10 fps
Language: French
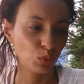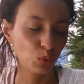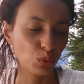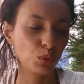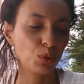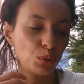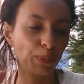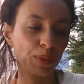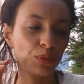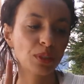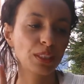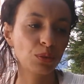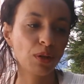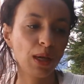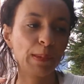du coup, je ne suis pas sûre qu'il
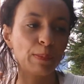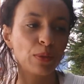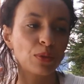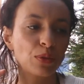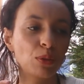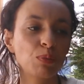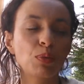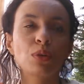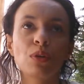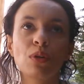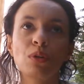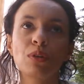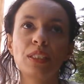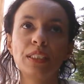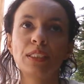soit quand même 100%
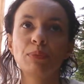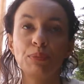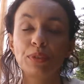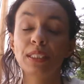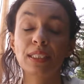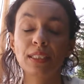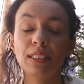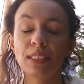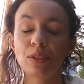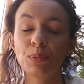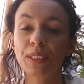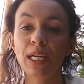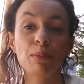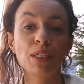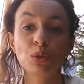clean. Peut-être qu'il y a des selles de pique
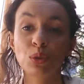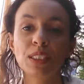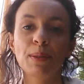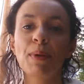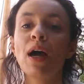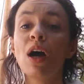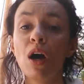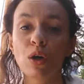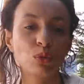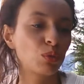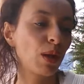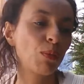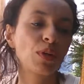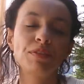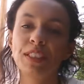je ne sais pas. En tout cas,
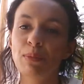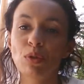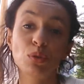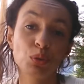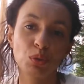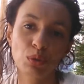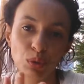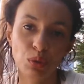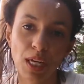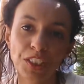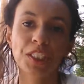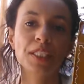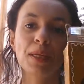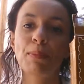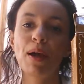bon, évidemment, je, je ne
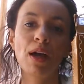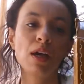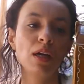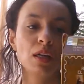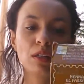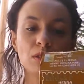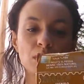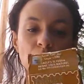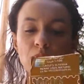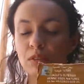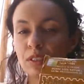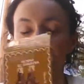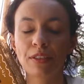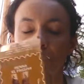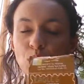rachèterai pas. et
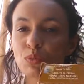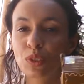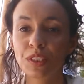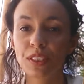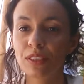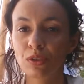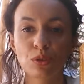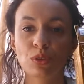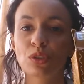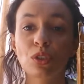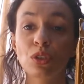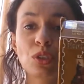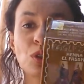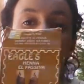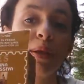d'ailleurs, l'autre moitié,
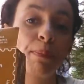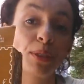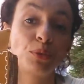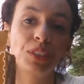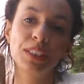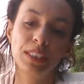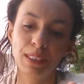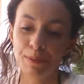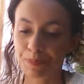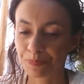je ne l'ai pas utilisée.